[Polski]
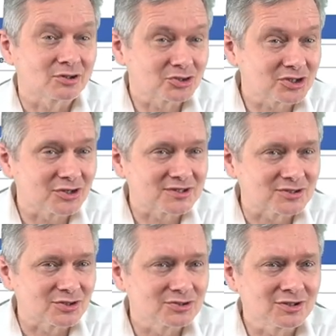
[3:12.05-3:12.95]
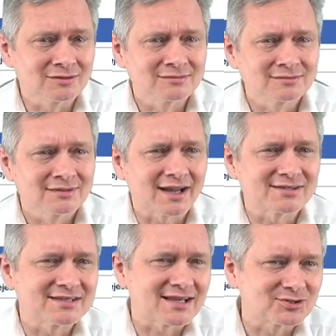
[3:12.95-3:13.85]
No to od czego zacząć? No,
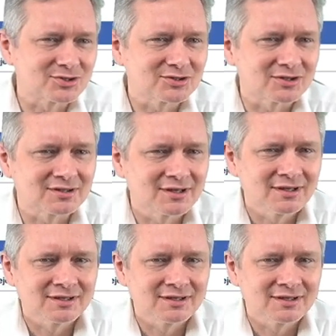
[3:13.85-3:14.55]
radzę zacząć od